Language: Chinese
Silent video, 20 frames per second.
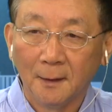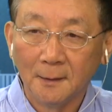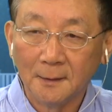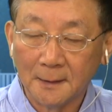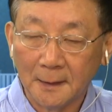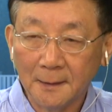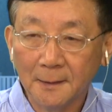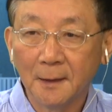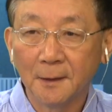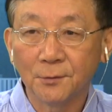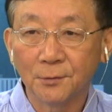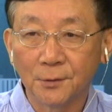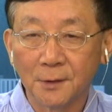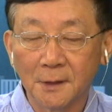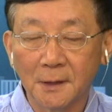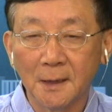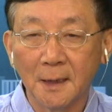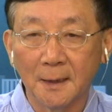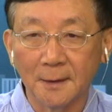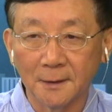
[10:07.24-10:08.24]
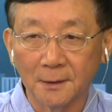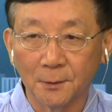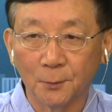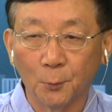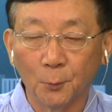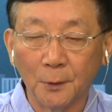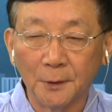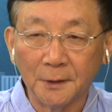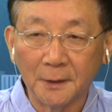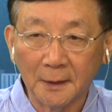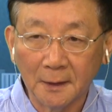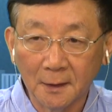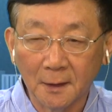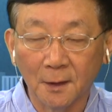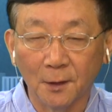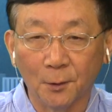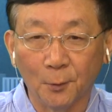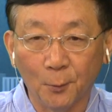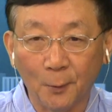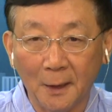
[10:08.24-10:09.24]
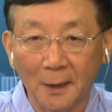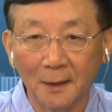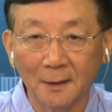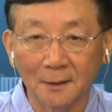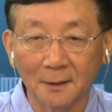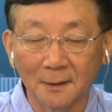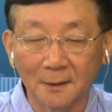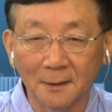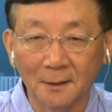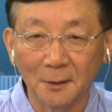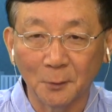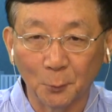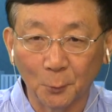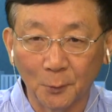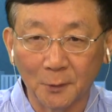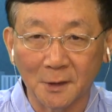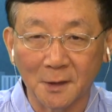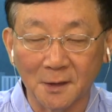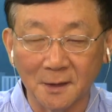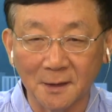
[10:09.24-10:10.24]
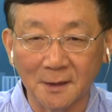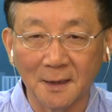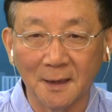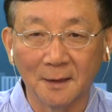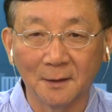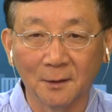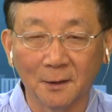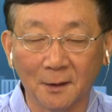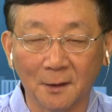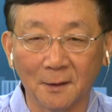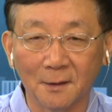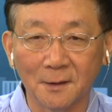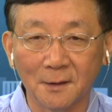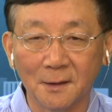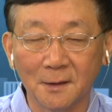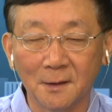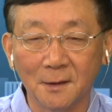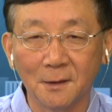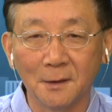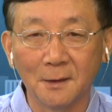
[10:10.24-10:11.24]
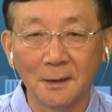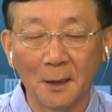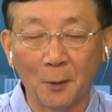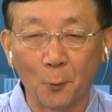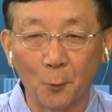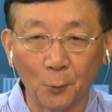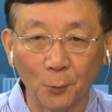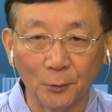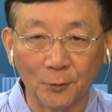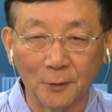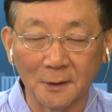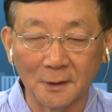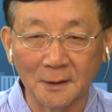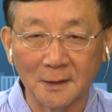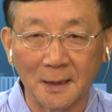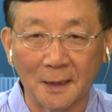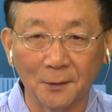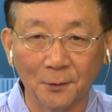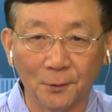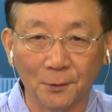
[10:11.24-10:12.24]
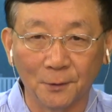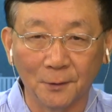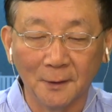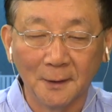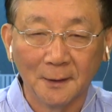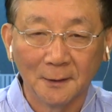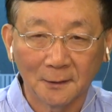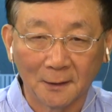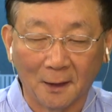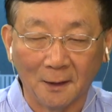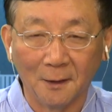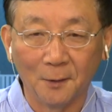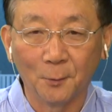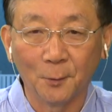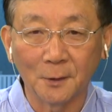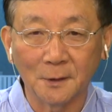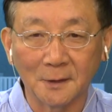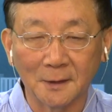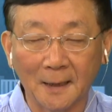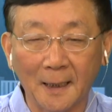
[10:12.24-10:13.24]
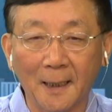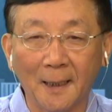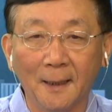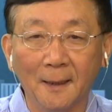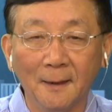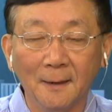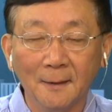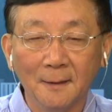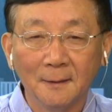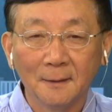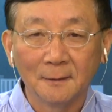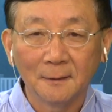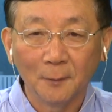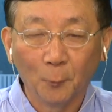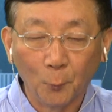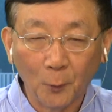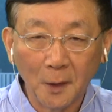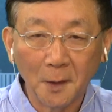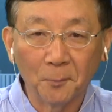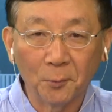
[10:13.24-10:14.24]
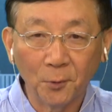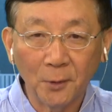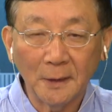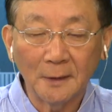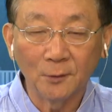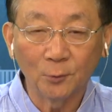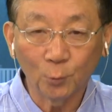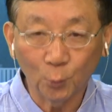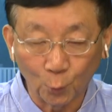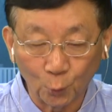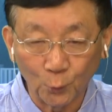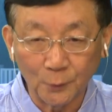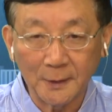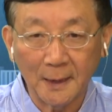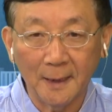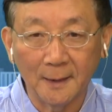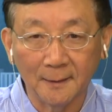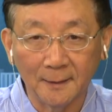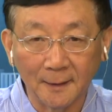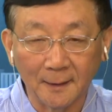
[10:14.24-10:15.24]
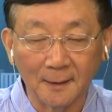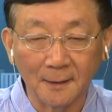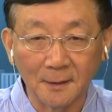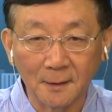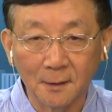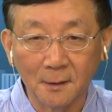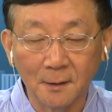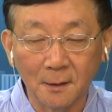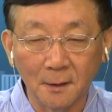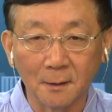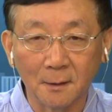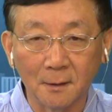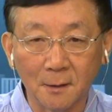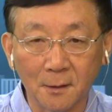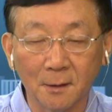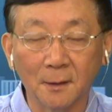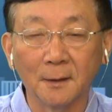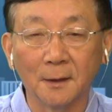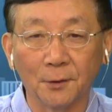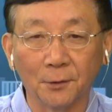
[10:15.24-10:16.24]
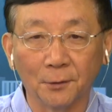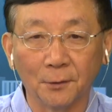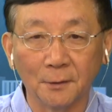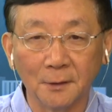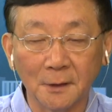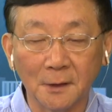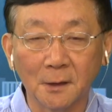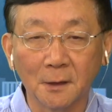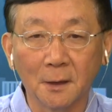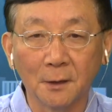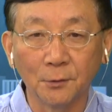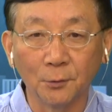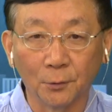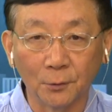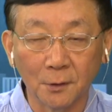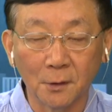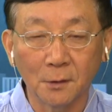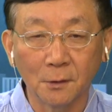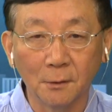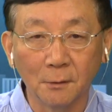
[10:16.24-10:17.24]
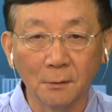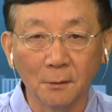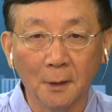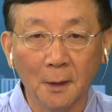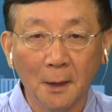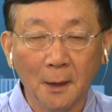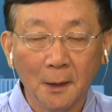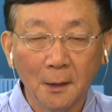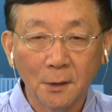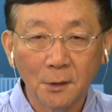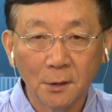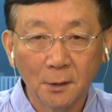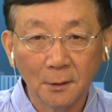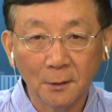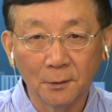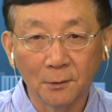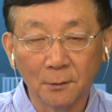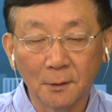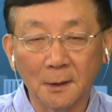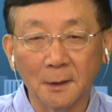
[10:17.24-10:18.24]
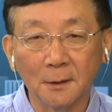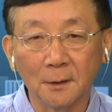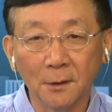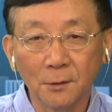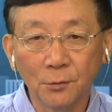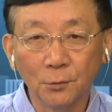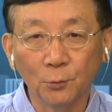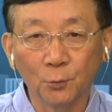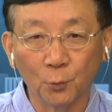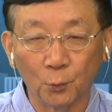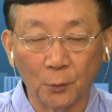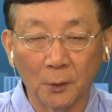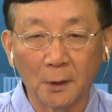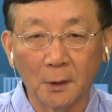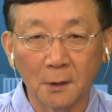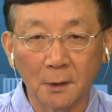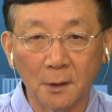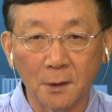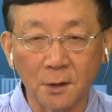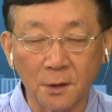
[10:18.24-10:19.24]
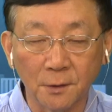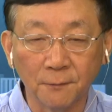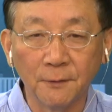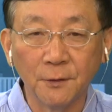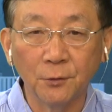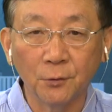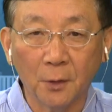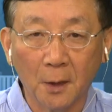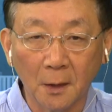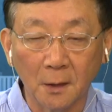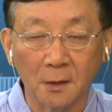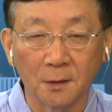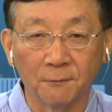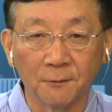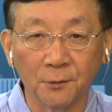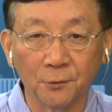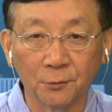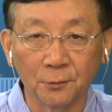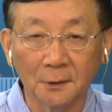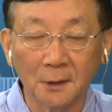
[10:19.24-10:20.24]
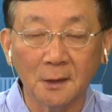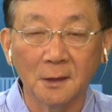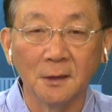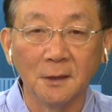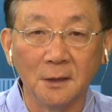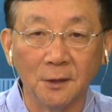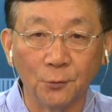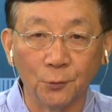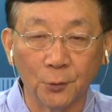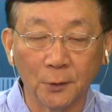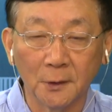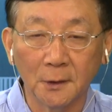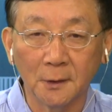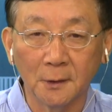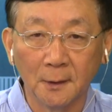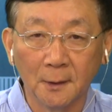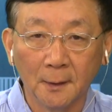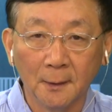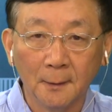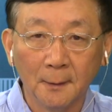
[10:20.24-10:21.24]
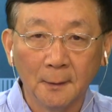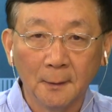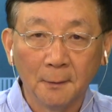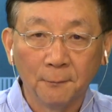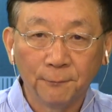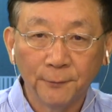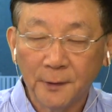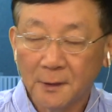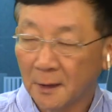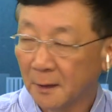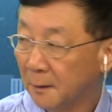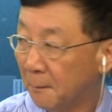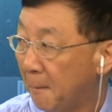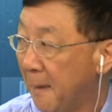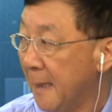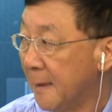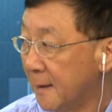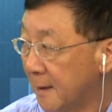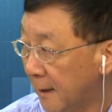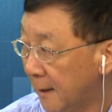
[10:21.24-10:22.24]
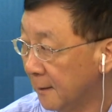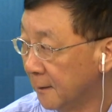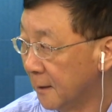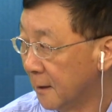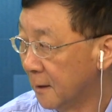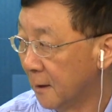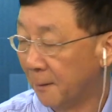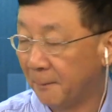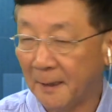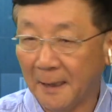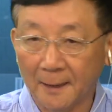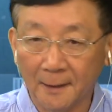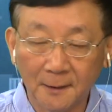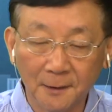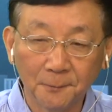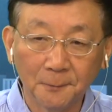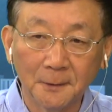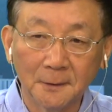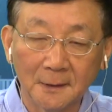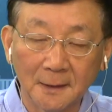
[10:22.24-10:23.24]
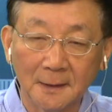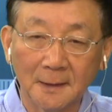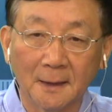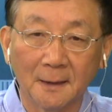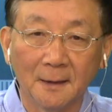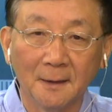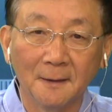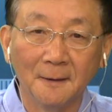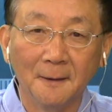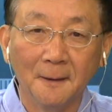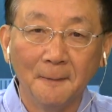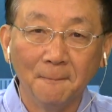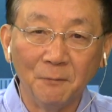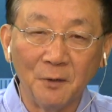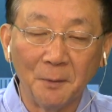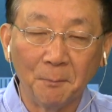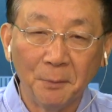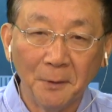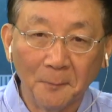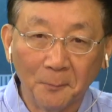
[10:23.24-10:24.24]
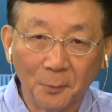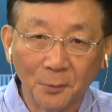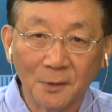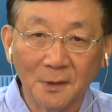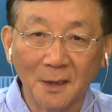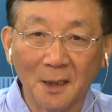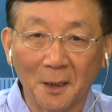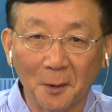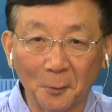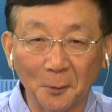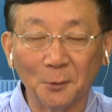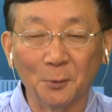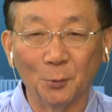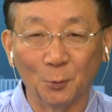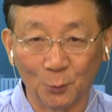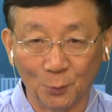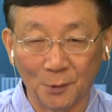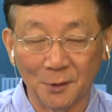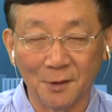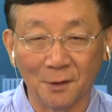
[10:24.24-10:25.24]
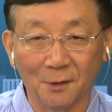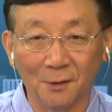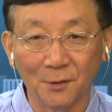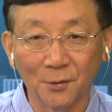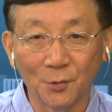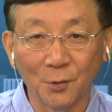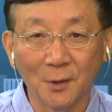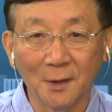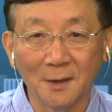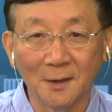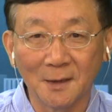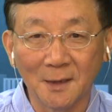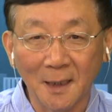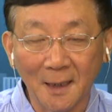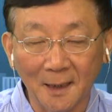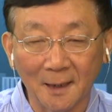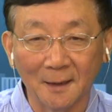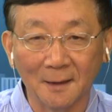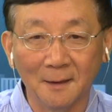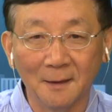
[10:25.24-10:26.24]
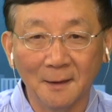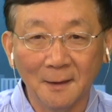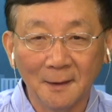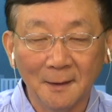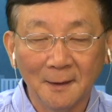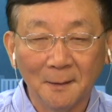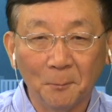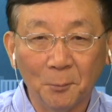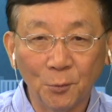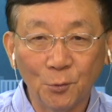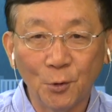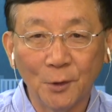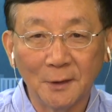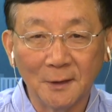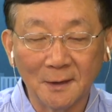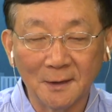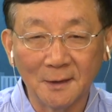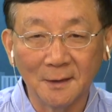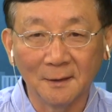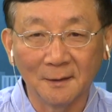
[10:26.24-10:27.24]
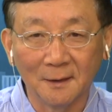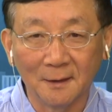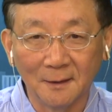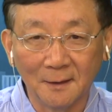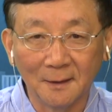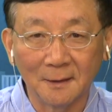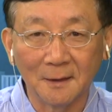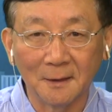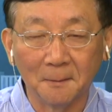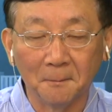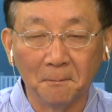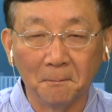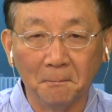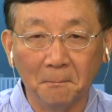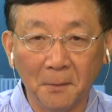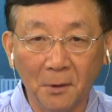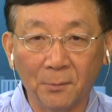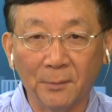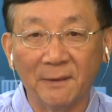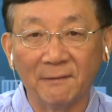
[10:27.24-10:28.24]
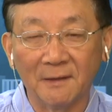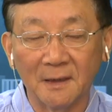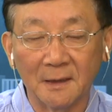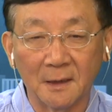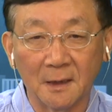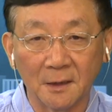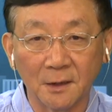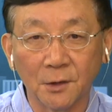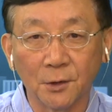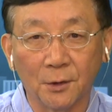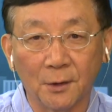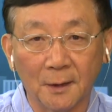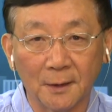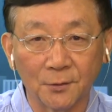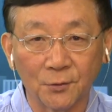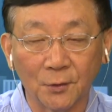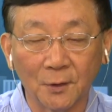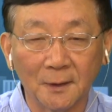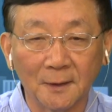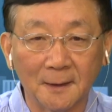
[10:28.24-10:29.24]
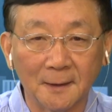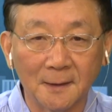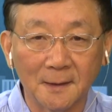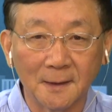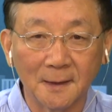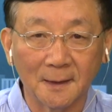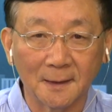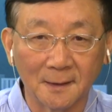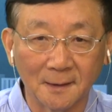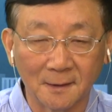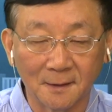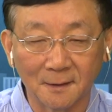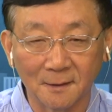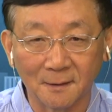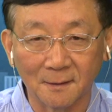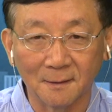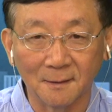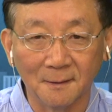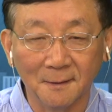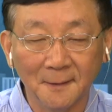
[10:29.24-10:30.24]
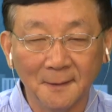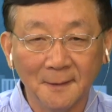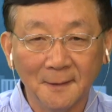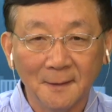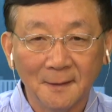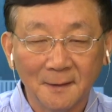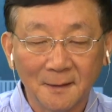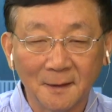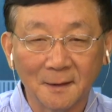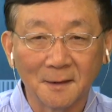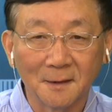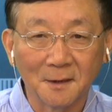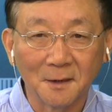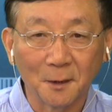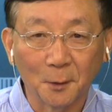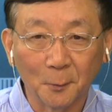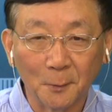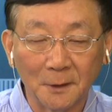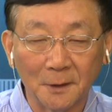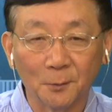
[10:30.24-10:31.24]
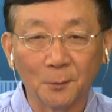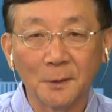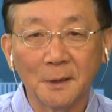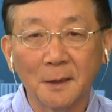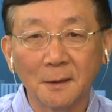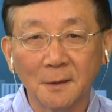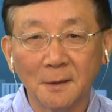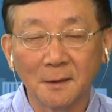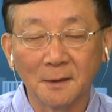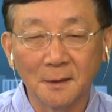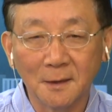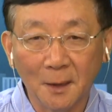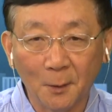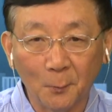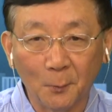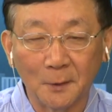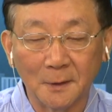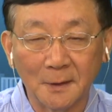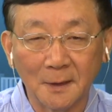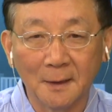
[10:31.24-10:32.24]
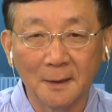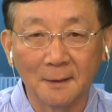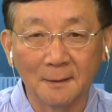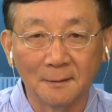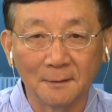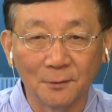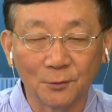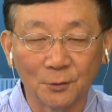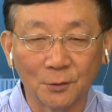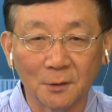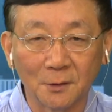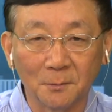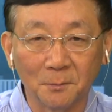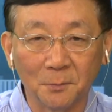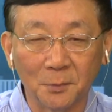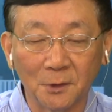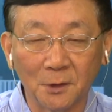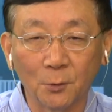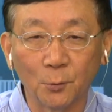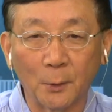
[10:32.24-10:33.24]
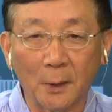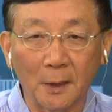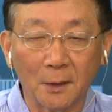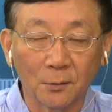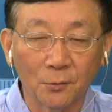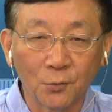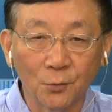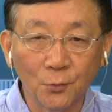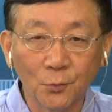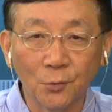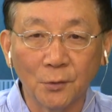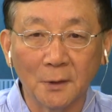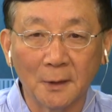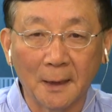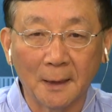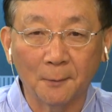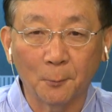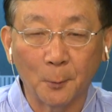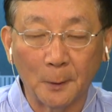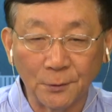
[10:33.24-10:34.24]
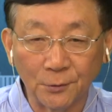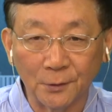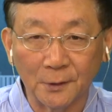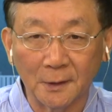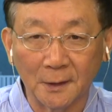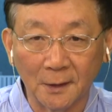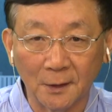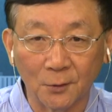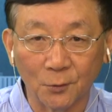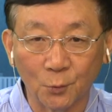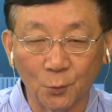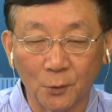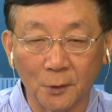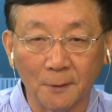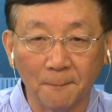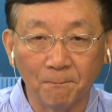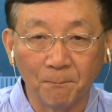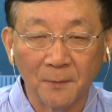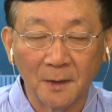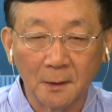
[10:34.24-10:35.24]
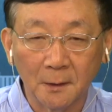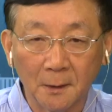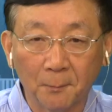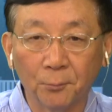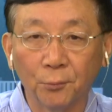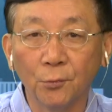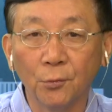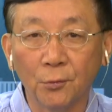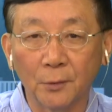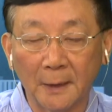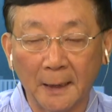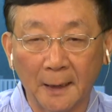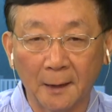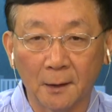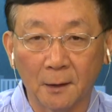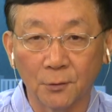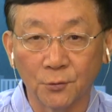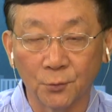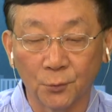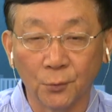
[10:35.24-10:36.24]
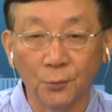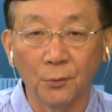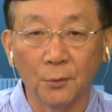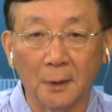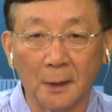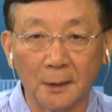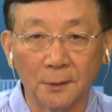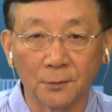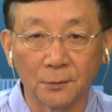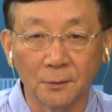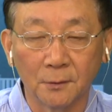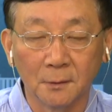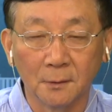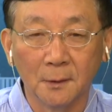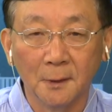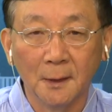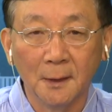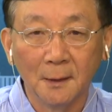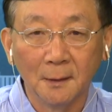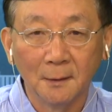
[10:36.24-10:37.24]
人他就是这样子，我宁可花更多的时间呃在红绿灯前头等或者开。我也不愿意堵在那个车里头，你知道，有的时候车里头可能就堵个十分钟、二十分钟，但是你觉得非常的漫长，你知道吧？因为再加上你并不知道会堵多久，所以这个不确定性呢，让你没有办法承受啊。所以呢，这个是这个是一个问题。我相信像我这样就是比较远，中讯它完全可以做，它不用开高速公路，哈。从。